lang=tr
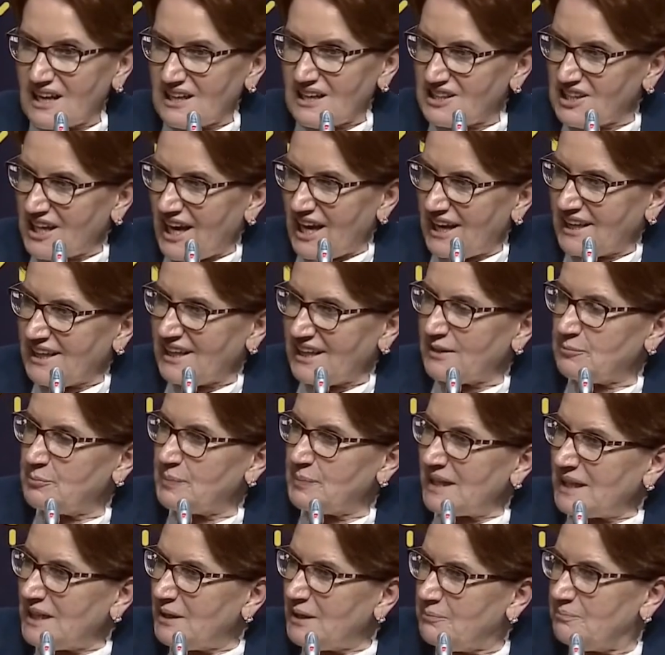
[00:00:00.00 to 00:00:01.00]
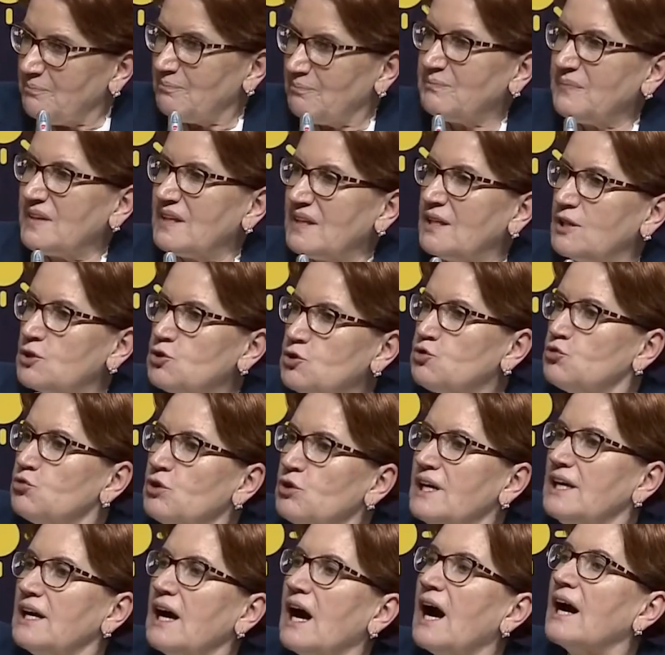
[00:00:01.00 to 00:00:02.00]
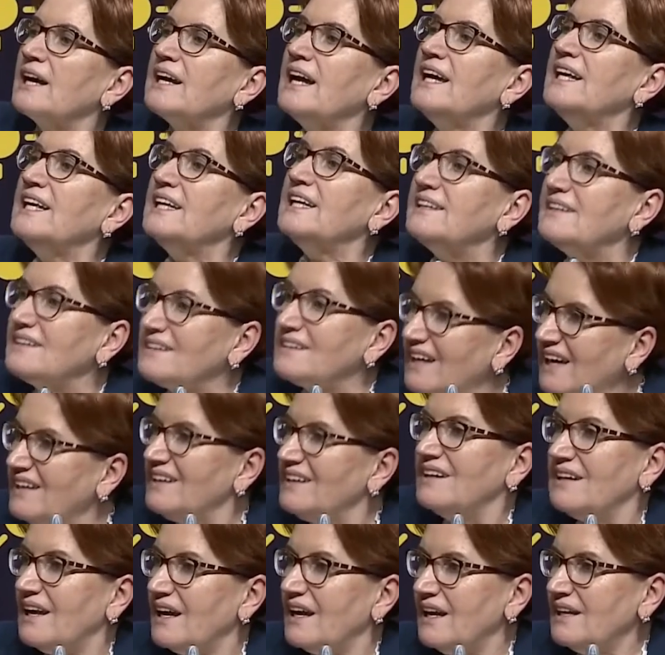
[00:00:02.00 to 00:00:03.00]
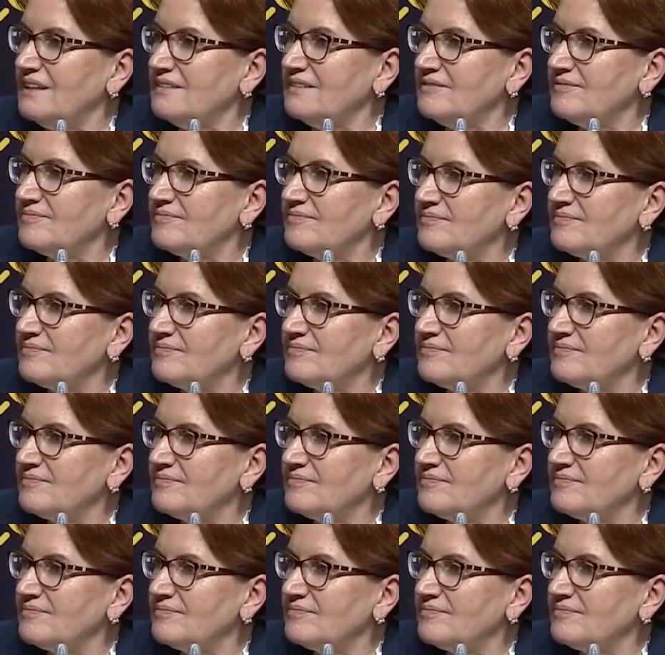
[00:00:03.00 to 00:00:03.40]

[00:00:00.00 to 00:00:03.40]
yani benim e, şurayı arayın denilen